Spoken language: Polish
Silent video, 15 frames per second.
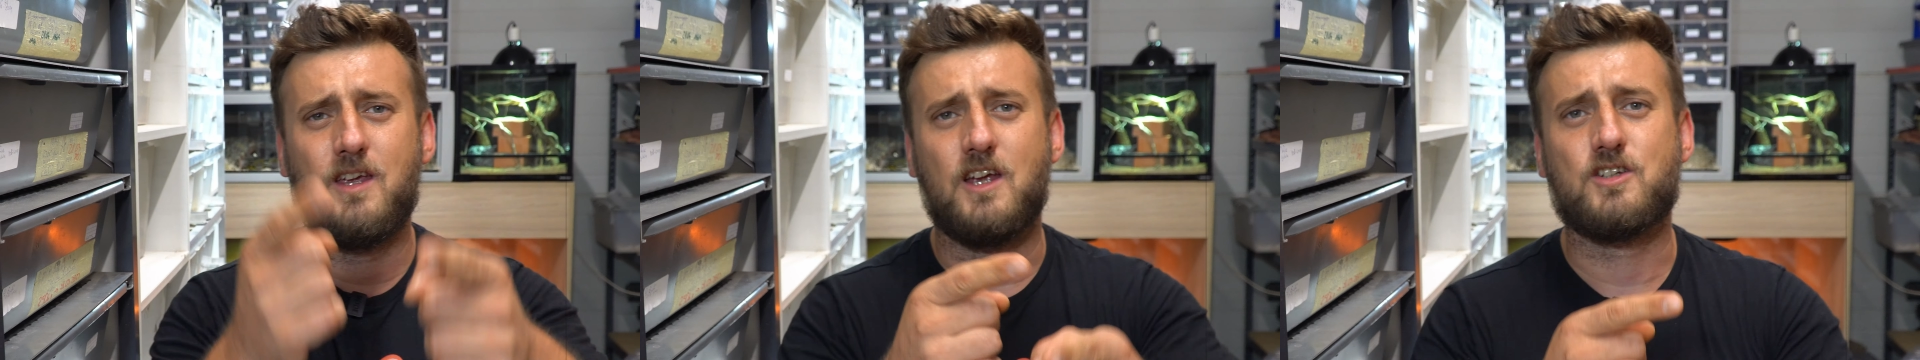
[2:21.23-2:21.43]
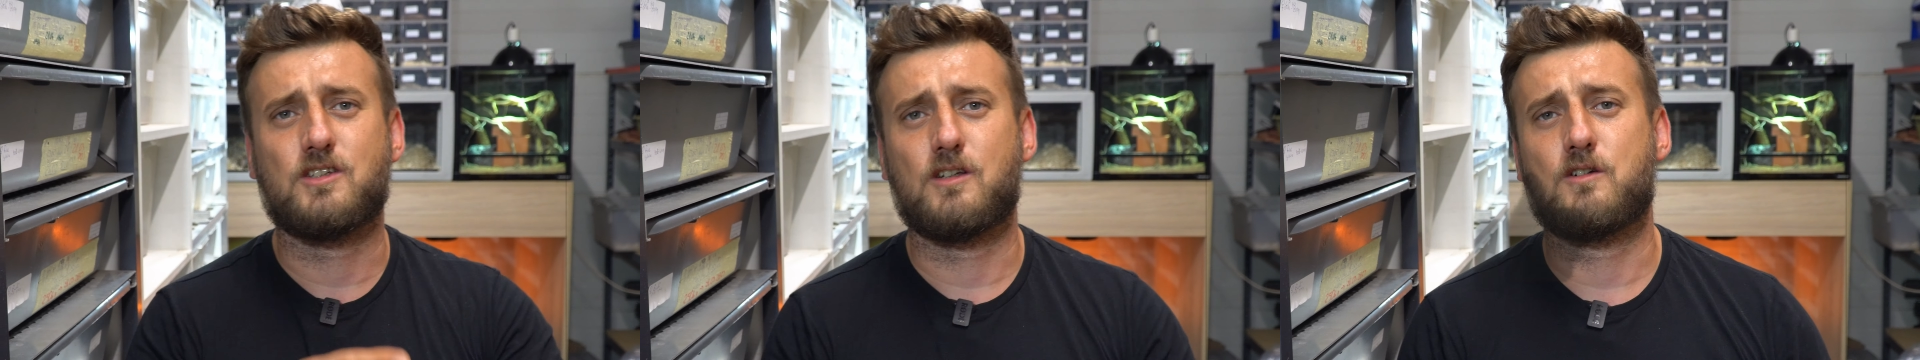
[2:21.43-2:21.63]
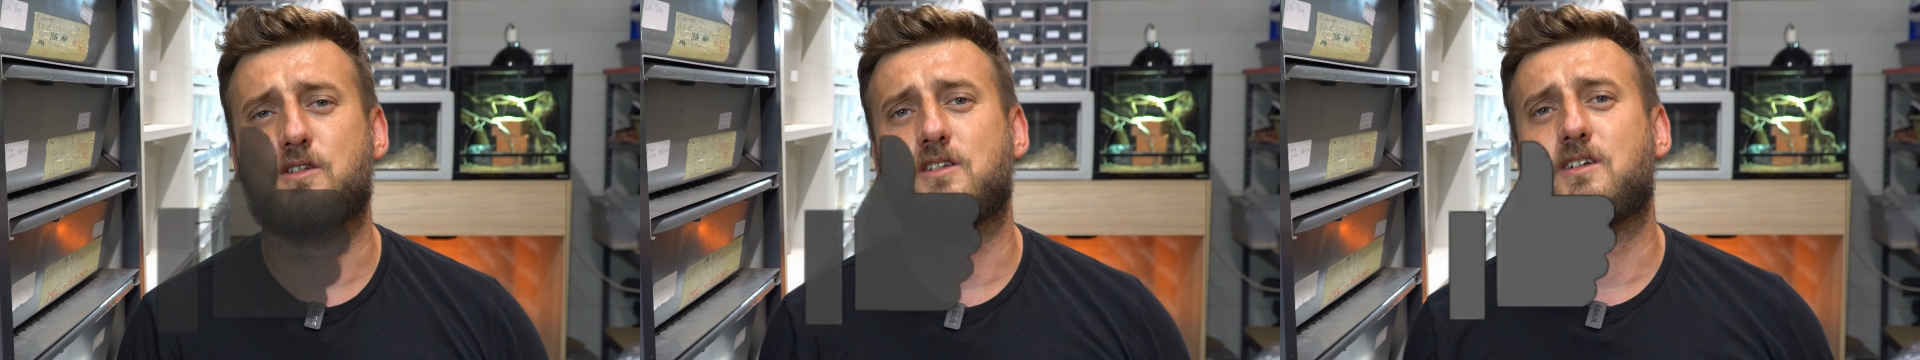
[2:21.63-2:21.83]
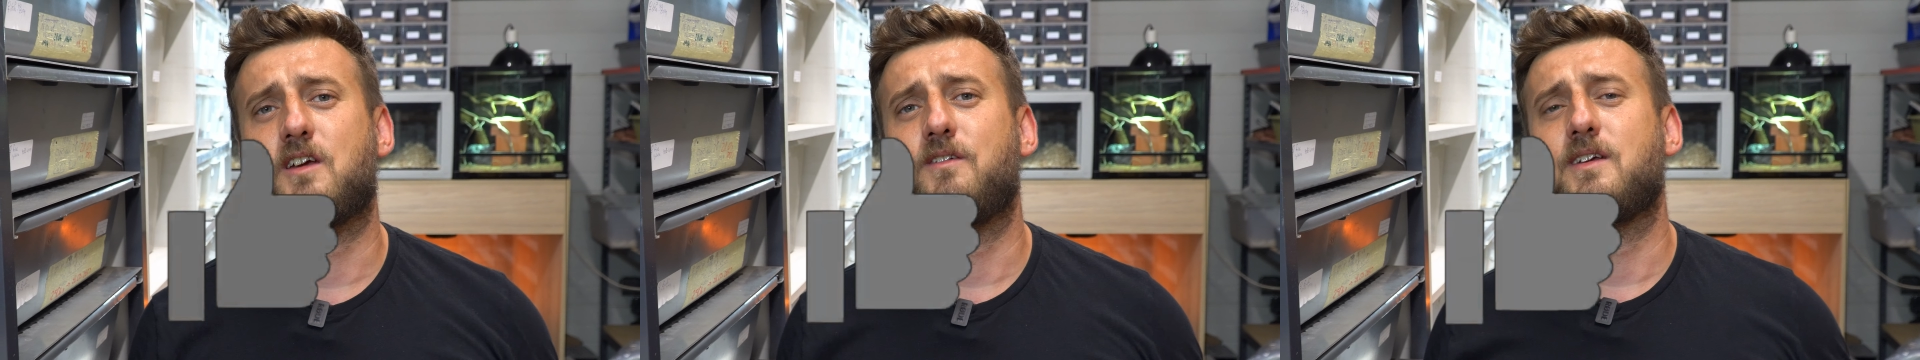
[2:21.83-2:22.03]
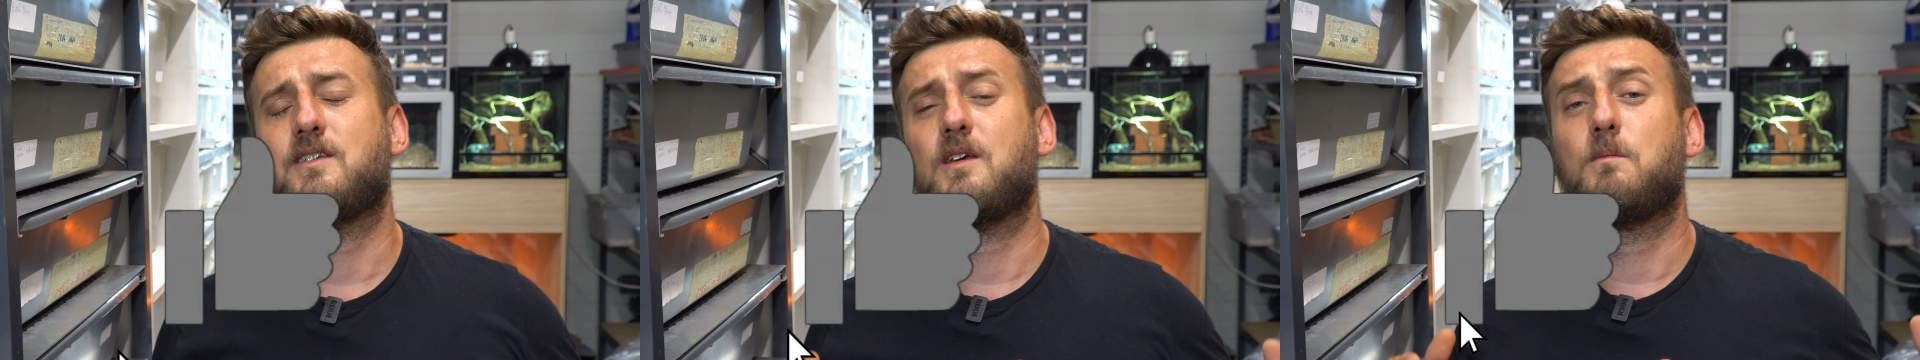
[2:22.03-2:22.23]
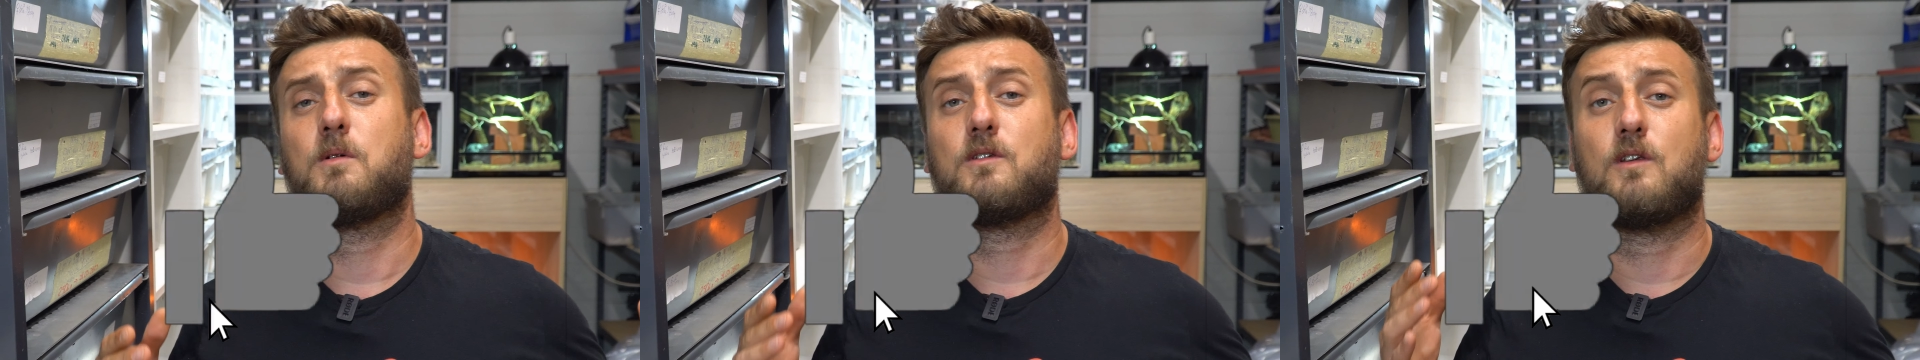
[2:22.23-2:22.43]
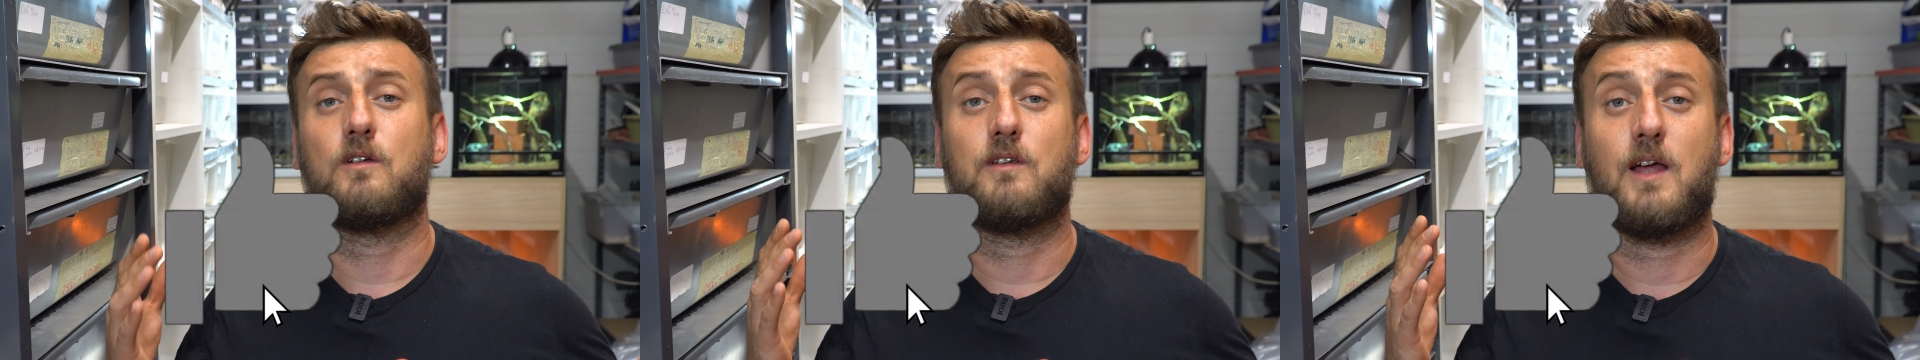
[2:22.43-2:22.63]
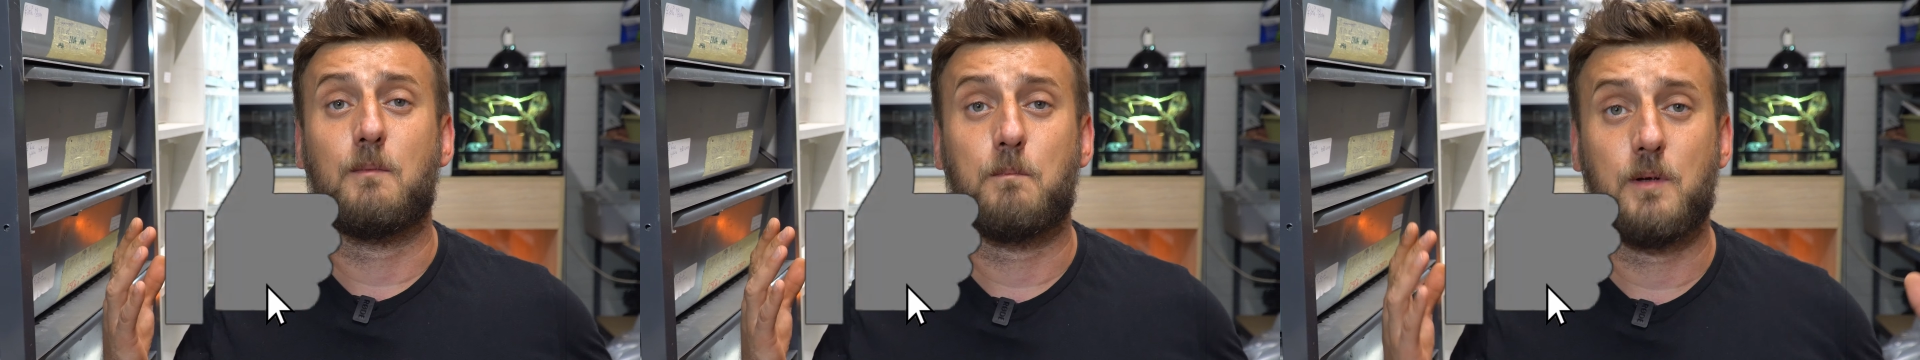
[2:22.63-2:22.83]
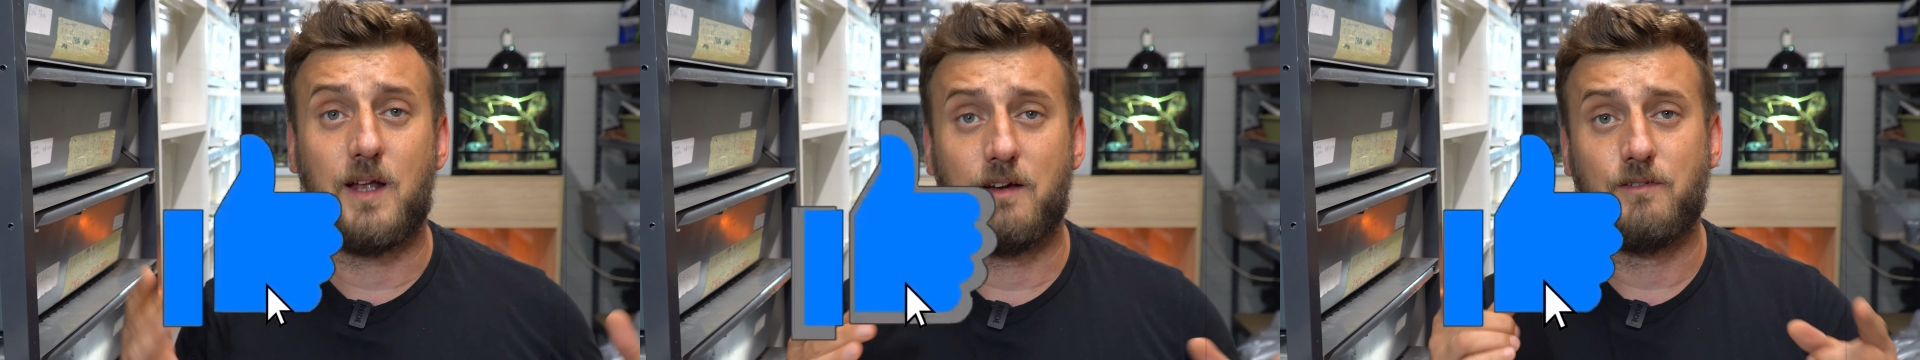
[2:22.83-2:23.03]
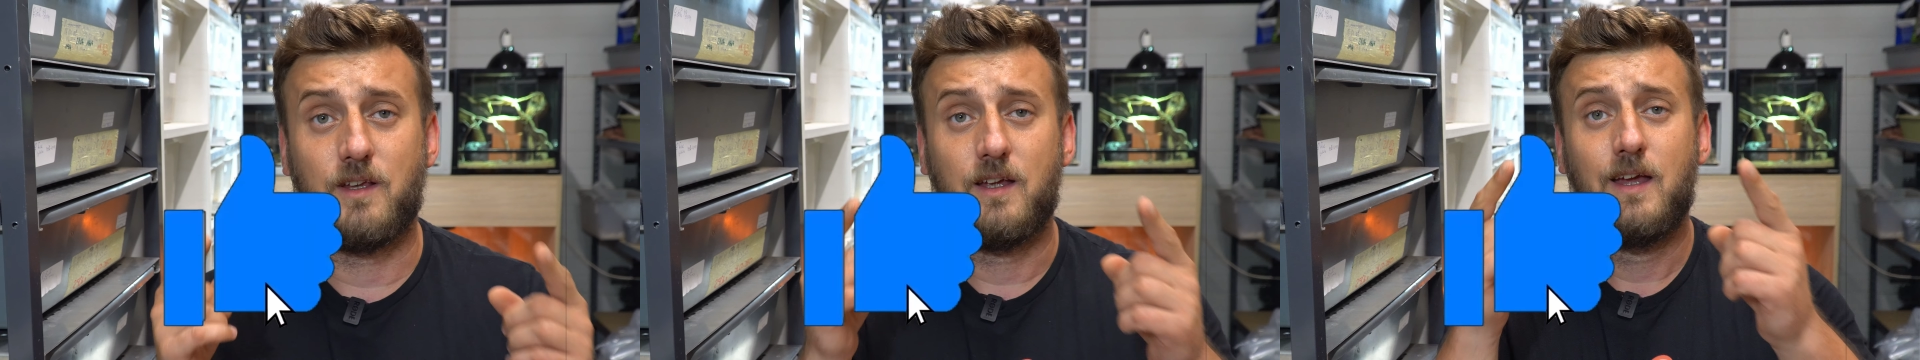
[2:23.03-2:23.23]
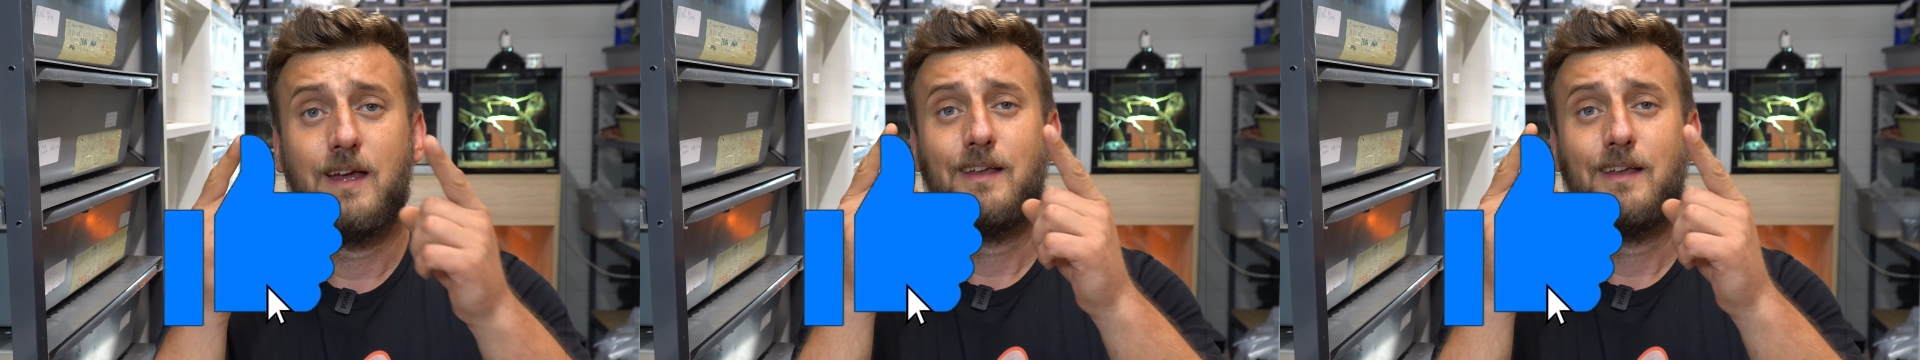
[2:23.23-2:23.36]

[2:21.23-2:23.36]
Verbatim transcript: jeszcze troszeczkę więcej, bo to naprawdę